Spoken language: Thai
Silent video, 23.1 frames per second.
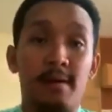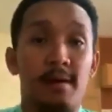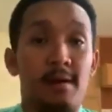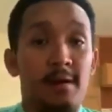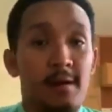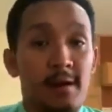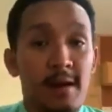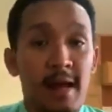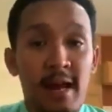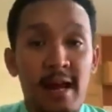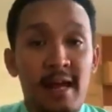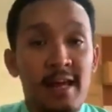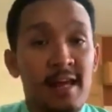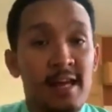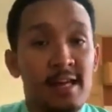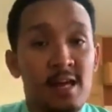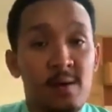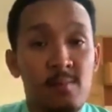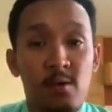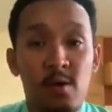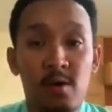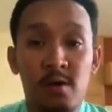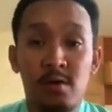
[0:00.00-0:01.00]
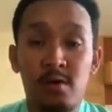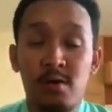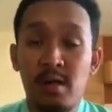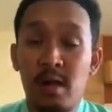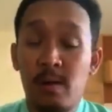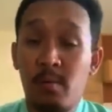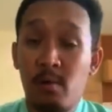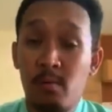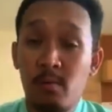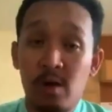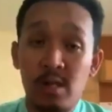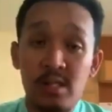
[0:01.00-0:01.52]
รายละเอียดทั้งหมด แล้ว
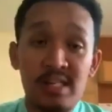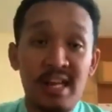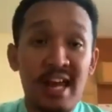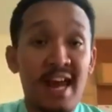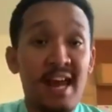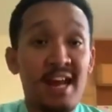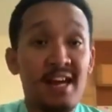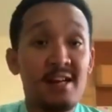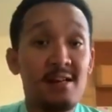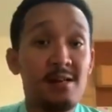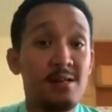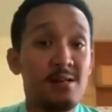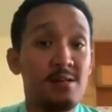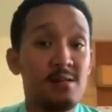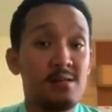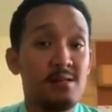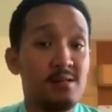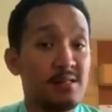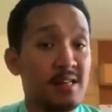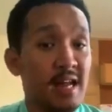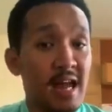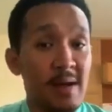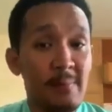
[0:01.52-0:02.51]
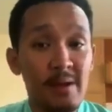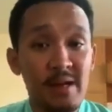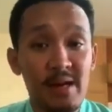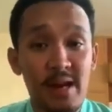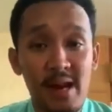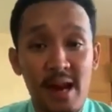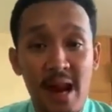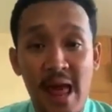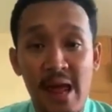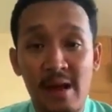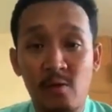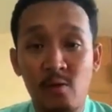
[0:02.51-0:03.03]
ผมก็แจ้งแจ้งไปใน
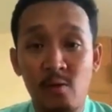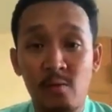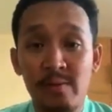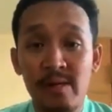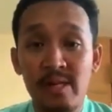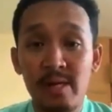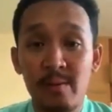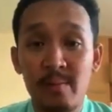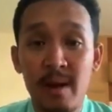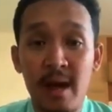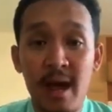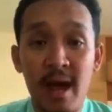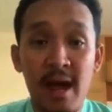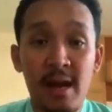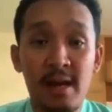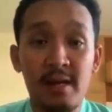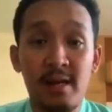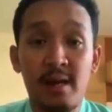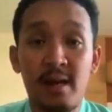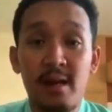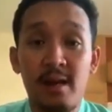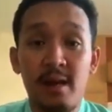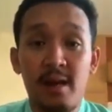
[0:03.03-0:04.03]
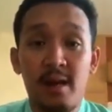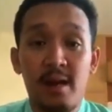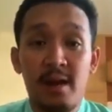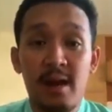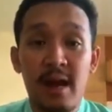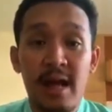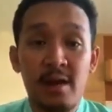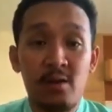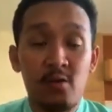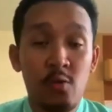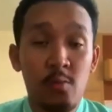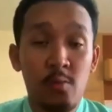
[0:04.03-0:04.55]
รายกลุ่มที่ทำงาน
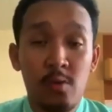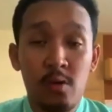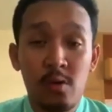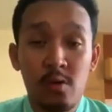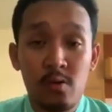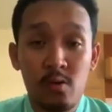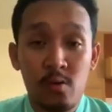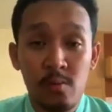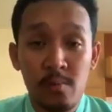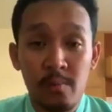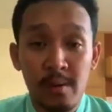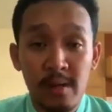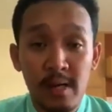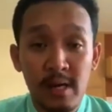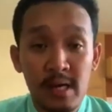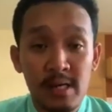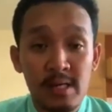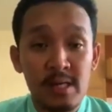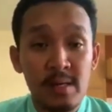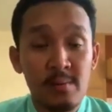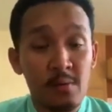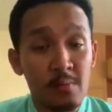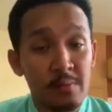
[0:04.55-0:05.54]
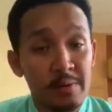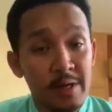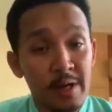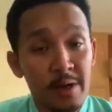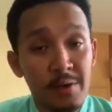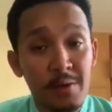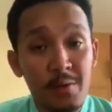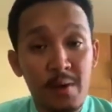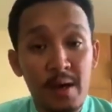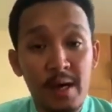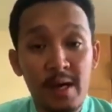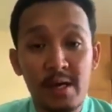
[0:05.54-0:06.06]
รายกลุ่มกลุ่มเพื่อนที่ผมเที่ยว
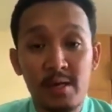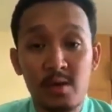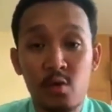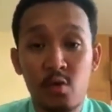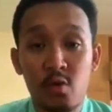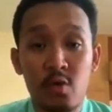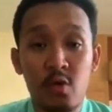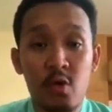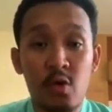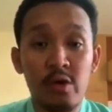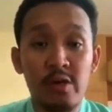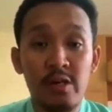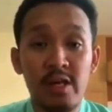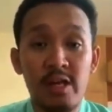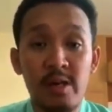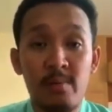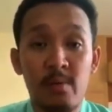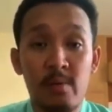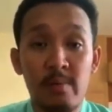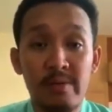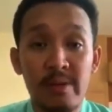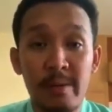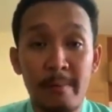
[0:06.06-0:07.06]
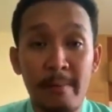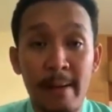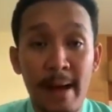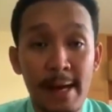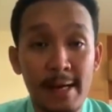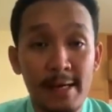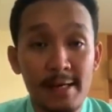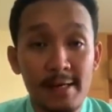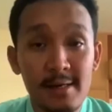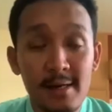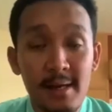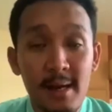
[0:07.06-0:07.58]
ด้วยทุกคนที่ผมสัมผัส
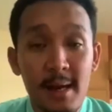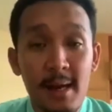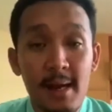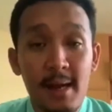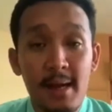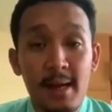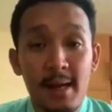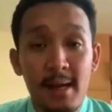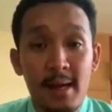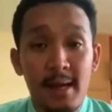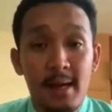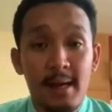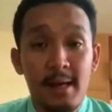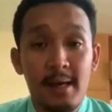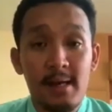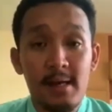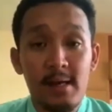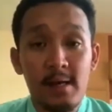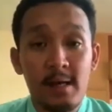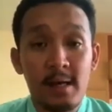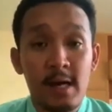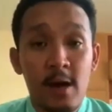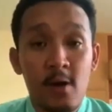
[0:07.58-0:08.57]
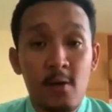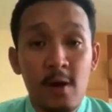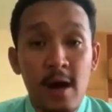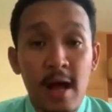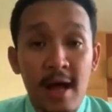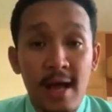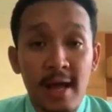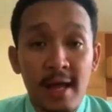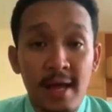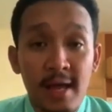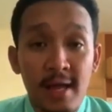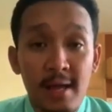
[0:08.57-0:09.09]
หรือเข้าใก
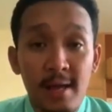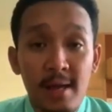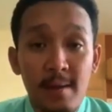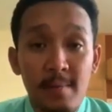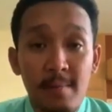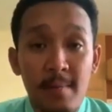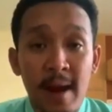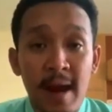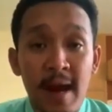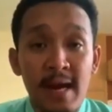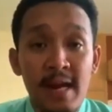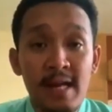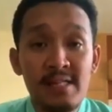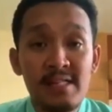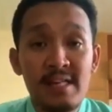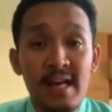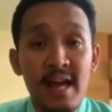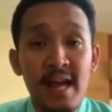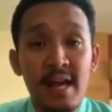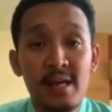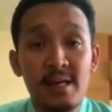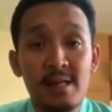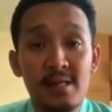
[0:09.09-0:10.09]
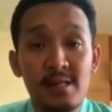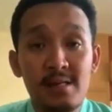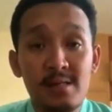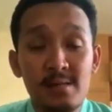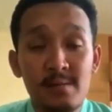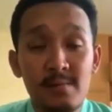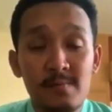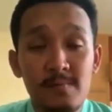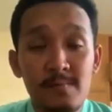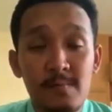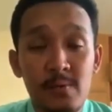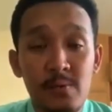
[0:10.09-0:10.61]
ล้ แพทย์ให้แจ้ง
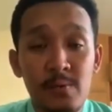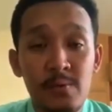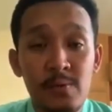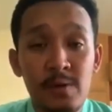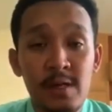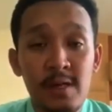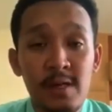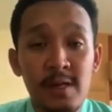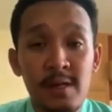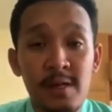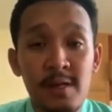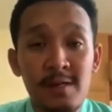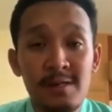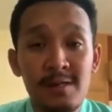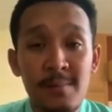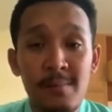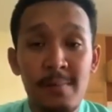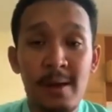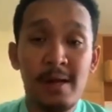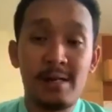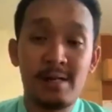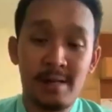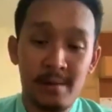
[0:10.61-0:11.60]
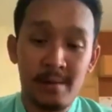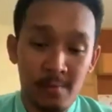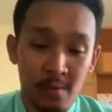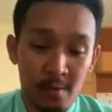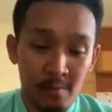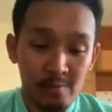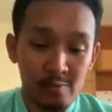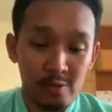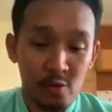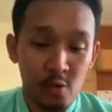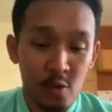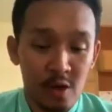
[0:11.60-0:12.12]
ผู้ที่สัมผัสกับผม
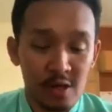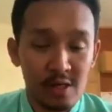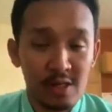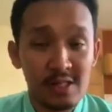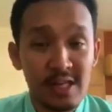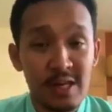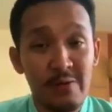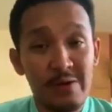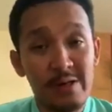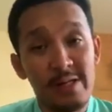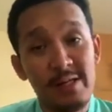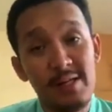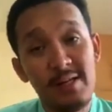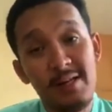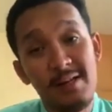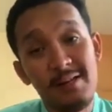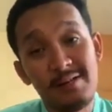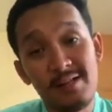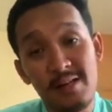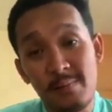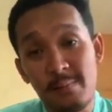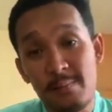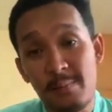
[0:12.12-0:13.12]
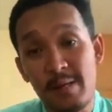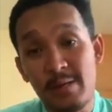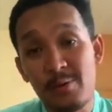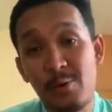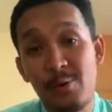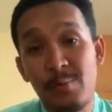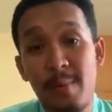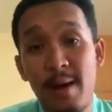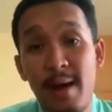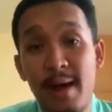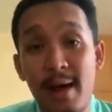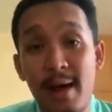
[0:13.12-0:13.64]
ช่วงตั้งแต่วันที่ 20 เป็นต้นมา